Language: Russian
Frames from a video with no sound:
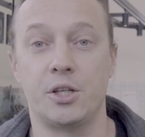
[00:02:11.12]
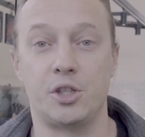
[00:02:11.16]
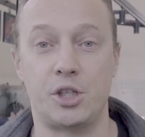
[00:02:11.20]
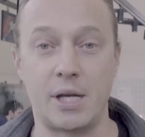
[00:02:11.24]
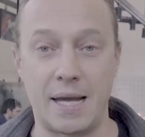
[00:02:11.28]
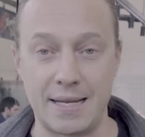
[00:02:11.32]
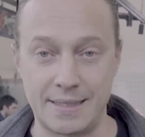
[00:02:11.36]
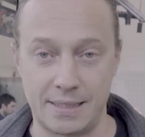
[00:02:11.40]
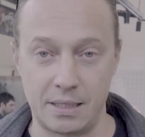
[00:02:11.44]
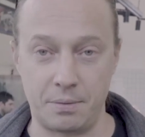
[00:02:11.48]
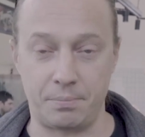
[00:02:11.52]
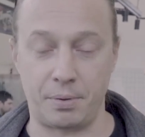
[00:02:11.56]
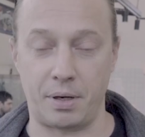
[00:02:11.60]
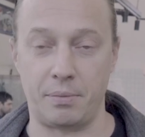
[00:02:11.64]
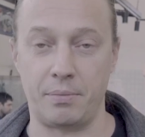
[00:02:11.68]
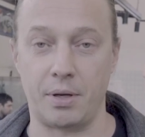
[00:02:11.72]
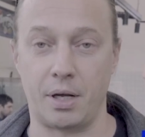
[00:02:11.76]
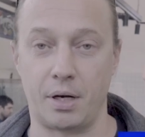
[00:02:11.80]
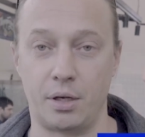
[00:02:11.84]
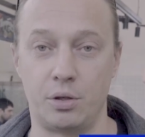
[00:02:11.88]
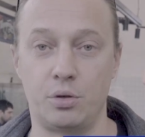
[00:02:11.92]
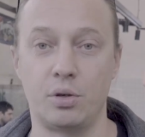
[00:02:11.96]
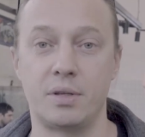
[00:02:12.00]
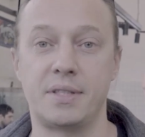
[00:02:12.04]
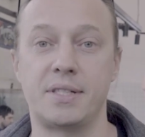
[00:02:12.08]
Сейчас,
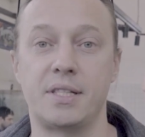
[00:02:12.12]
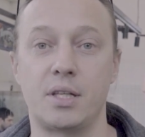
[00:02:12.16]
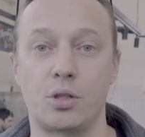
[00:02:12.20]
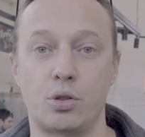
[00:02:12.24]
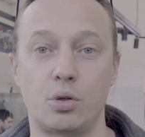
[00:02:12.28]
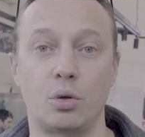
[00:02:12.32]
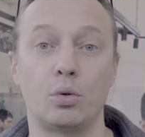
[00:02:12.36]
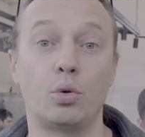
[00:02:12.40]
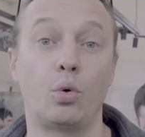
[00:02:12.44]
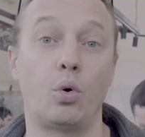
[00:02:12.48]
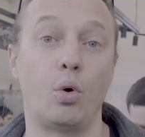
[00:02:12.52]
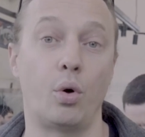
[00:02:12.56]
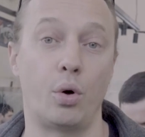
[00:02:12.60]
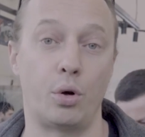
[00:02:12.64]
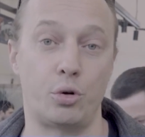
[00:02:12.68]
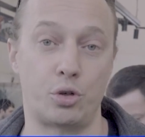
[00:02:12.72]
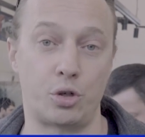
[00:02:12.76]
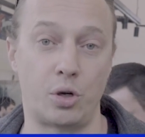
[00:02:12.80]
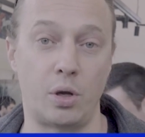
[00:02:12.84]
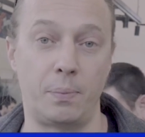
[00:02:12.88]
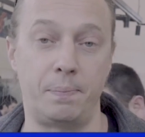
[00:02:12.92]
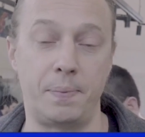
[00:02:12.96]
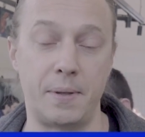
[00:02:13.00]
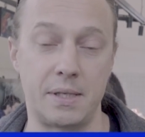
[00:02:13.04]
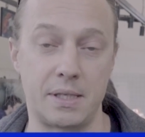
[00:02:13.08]
например, идет сезон
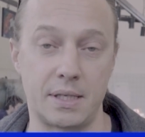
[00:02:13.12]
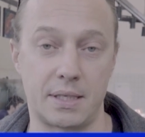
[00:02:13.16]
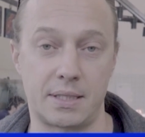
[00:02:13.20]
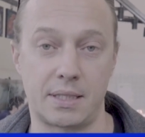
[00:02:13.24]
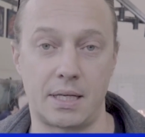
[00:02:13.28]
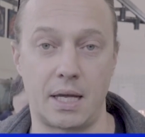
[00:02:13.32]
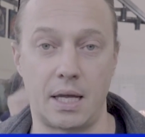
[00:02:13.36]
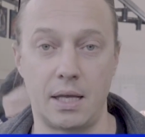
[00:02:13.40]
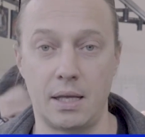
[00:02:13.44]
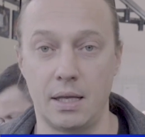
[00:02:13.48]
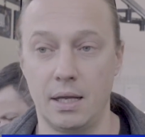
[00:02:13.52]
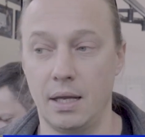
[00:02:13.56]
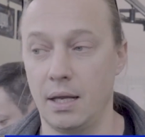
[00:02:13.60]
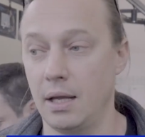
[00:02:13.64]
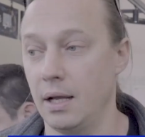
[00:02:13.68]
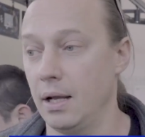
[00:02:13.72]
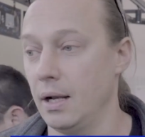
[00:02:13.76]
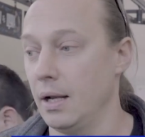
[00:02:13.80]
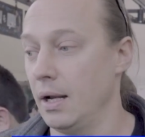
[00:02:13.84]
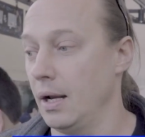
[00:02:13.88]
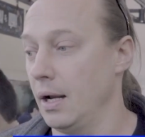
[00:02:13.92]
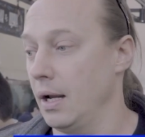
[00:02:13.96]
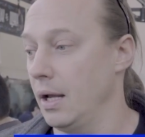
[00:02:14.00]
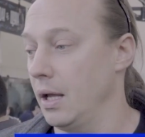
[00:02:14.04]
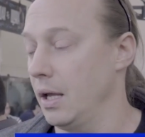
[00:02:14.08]
корешки питерской,
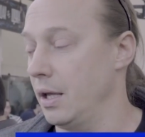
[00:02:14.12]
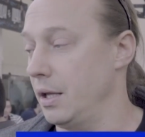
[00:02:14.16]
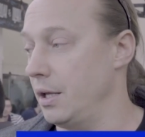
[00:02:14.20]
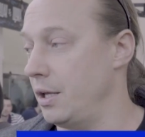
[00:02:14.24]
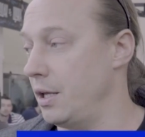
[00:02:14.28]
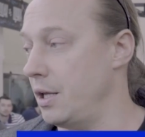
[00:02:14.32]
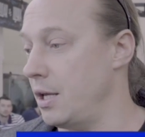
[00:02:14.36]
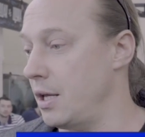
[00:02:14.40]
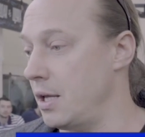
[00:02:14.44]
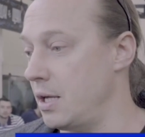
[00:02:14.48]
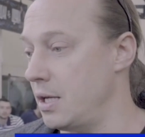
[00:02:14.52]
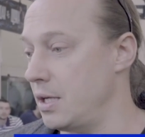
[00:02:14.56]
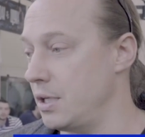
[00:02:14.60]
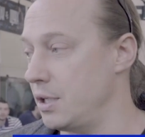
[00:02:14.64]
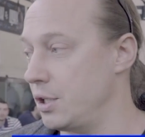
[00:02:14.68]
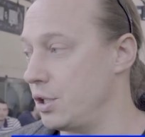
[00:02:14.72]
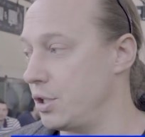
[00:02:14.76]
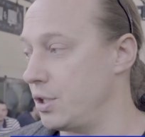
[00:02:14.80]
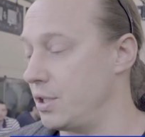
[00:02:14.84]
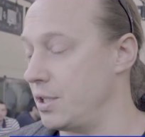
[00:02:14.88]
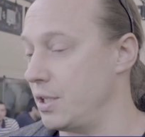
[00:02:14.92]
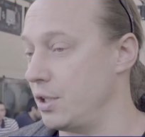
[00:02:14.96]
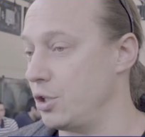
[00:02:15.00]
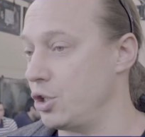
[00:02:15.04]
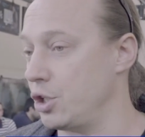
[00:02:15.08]
и
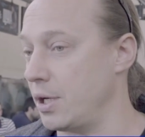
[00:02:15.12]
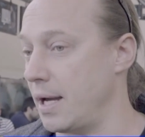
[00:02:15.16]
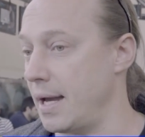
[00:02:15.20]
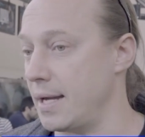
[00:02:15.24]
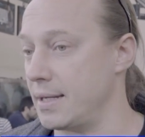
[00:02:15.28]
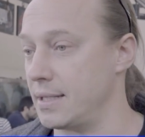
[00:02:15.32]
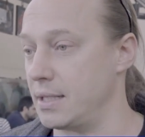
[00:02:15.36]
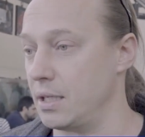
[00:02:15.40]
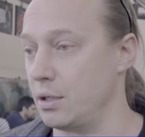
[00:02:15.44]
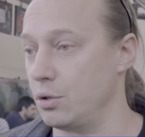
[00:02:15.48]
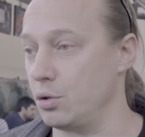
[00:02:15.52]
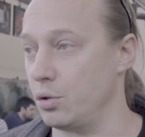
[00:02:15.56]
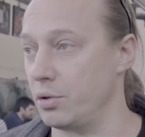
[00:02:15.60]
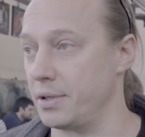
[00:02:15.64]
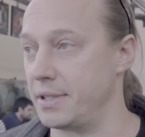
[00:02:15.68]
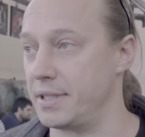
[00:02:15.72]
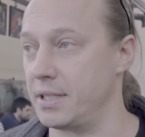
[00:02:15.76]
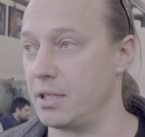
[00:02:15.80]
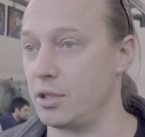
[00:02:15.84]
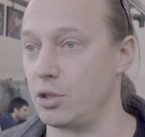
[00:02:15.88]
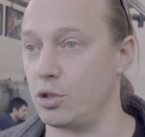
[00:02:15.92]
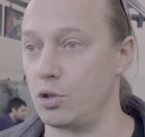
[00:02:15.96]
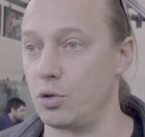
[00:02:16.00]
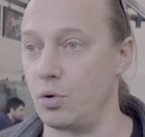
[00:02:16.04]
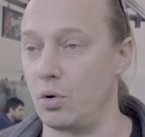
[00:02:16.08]
сейчас идет
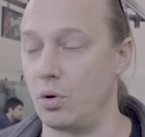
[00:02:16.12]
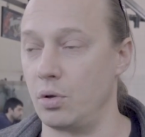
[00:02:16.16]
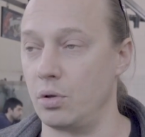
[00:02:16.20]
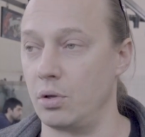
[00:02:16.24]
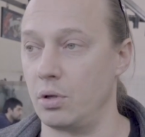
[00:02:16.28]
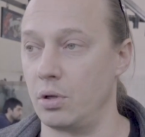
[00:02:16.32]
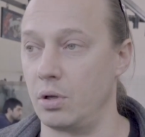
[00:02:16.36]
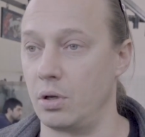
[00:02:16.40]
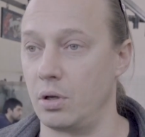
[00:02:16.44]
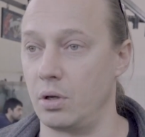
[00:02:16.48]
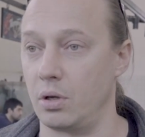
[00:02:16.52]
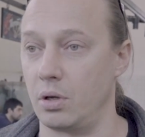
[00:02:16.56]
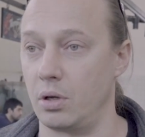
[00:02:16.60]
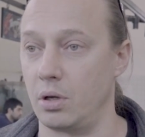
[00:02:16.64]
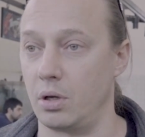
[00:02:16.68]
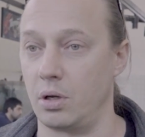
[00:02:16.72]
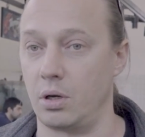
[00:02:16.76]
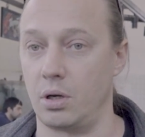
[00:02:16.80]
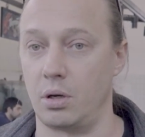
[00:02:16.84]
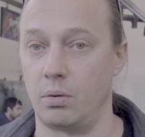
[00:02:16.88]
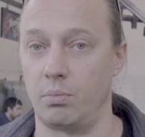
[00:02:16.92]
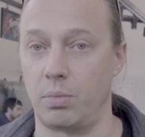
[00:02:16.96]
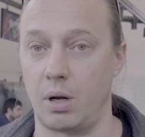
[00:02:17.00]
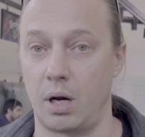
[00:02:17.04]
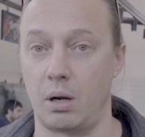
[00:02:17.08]
сезон
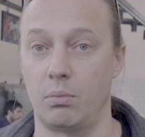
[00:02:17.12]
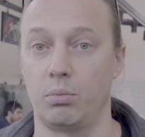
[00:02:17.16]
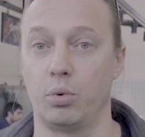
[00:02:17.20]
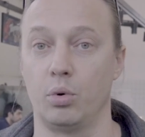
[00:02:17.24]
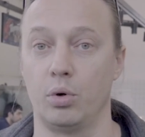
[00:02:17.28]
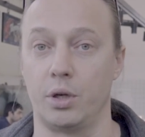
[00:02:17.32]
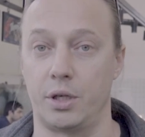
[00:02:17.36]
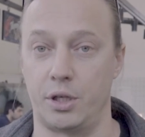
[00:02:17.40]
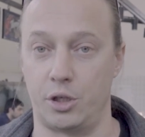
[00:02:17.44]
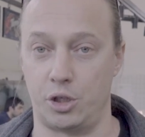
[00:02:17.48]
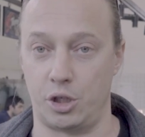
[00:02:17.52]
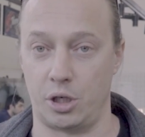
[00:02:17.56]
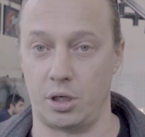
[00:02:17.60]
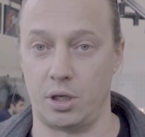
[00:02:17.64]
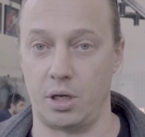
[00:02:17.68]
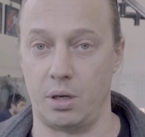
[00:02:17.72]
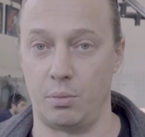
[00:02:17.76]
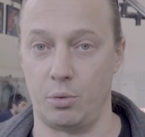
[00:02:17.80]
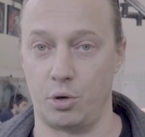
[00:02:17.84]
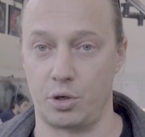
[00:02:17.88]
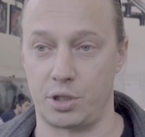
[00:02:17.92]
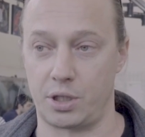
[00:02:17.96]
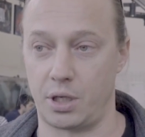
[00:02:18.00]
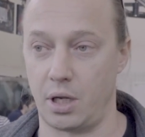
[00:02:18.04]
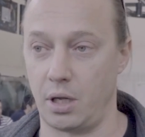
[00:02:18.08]
э, барабульки
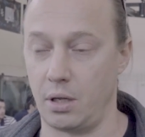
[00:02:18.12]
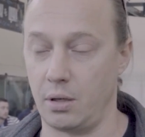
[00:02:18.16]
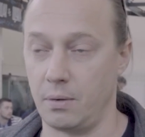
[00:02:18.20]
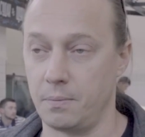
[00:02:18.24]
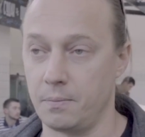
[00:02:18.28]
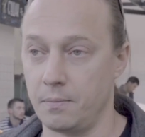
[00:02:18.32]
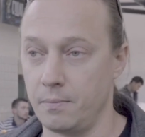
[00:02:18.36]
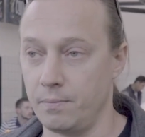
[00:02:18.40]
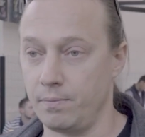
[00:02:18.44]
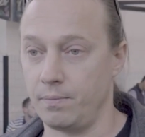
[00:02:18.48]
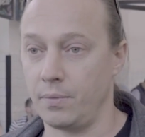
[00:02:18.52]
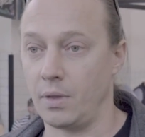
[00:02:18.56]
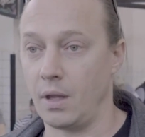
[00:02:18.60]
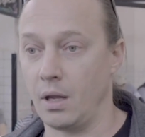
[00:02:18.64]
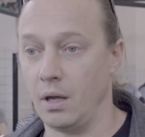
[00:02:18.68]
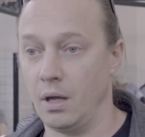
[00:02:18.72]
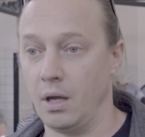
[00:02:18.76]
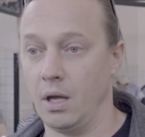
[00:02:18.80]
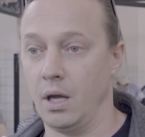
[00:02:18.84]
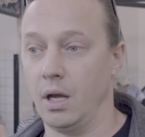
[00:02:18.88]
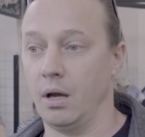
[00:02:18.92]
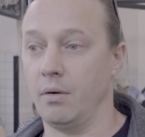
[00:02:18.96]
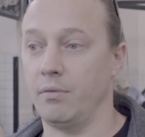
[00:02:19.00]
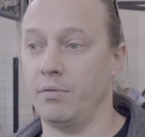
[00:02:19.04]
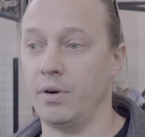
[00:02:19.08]
черноморской.
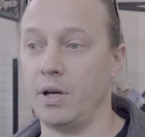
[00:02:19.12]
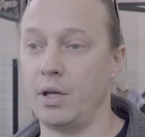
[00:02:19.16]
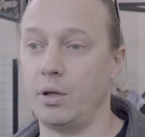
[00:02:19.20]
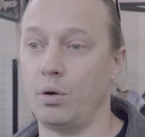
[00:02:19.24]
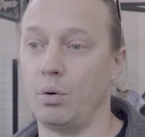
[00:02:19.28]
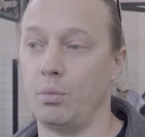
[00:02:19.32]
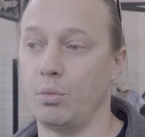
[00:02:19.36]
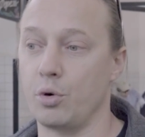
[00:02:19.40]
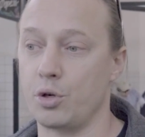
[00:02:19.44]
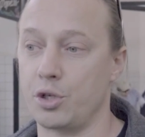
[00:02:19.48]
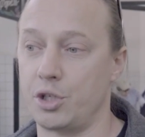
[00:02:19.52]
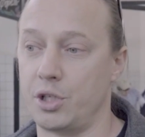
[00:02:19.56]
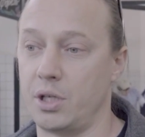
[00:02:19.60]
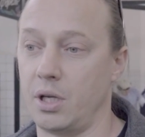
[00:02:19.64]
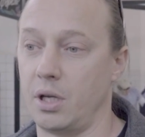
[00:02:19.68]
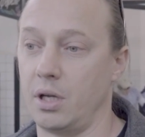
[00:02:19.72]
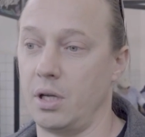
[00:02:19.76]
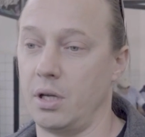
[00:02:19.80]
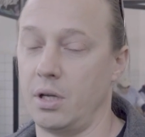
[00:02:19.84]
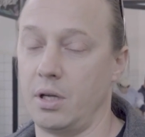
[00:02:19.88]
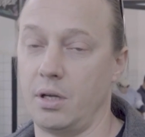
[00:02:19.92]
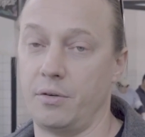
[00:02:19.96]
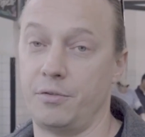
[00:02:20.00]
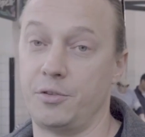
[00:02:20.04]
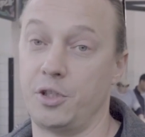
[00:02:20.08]
Вы ее
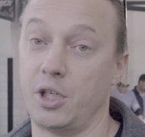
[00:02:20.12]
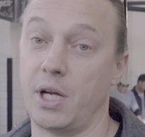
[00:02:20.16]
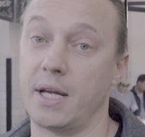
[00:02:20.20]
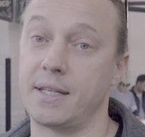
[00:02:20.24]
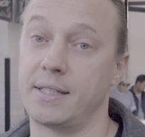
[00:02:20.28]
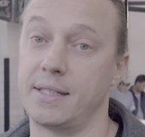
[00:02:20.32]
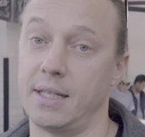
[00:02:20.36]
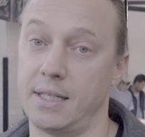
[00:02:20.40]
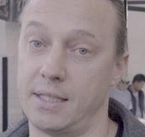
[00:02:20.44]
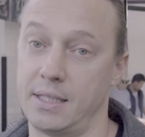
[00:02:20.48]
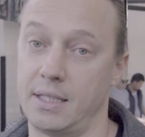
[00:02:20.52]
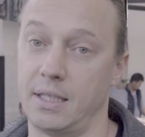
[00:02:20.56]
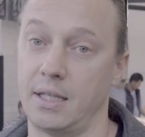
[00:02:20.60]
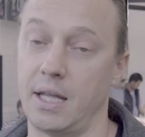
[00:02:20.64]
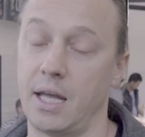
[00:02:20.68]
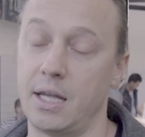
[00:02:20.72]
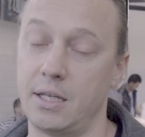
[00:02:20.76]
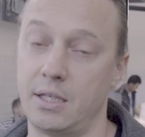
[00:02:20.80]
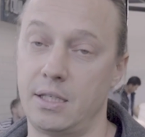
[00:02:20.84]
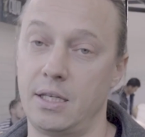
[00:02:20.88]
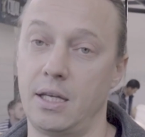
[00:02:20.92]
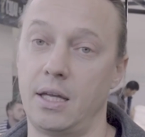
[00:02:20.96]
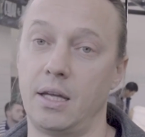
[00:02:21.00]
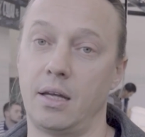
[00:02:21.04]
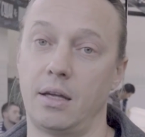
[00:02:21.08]
можете, в частности,
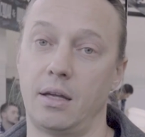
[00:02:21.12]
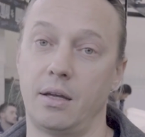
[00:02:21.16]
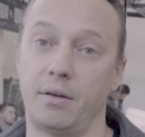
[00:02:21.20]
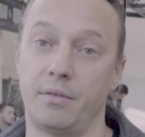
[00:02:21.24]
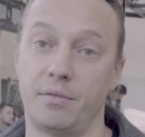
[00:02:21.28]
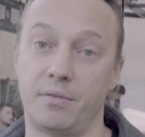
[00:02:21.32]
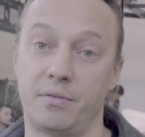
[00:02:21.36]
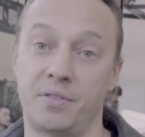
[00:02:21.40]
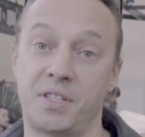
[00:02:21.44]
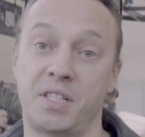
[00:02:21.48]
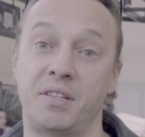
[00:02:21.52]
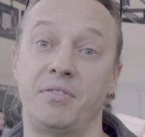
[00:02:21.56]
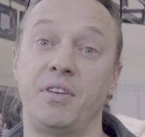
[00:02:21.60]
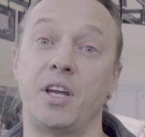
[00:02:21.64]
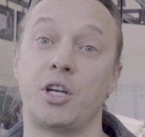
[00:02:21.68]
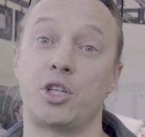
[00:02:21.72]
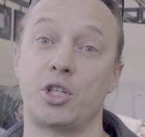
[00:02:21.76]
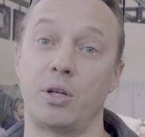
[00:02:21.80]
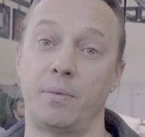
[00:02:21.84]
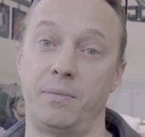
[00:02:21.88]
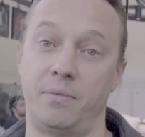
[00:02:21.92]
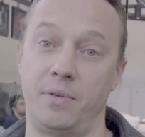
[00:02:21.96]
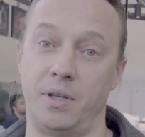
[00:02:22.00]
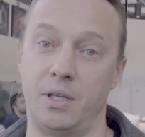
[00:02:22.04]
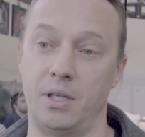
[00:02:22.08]
найти в
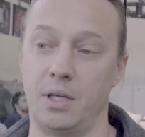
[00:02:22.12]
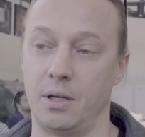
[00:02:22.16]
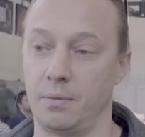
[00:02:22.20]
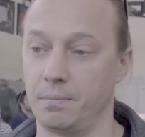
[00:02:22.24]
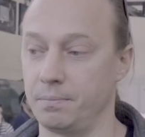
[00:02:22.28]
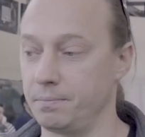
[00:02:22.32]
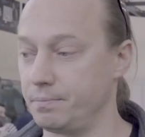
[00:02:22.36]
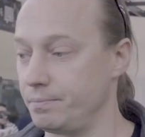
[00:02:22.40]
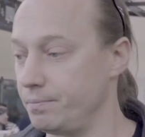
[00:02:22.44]
свежем виде.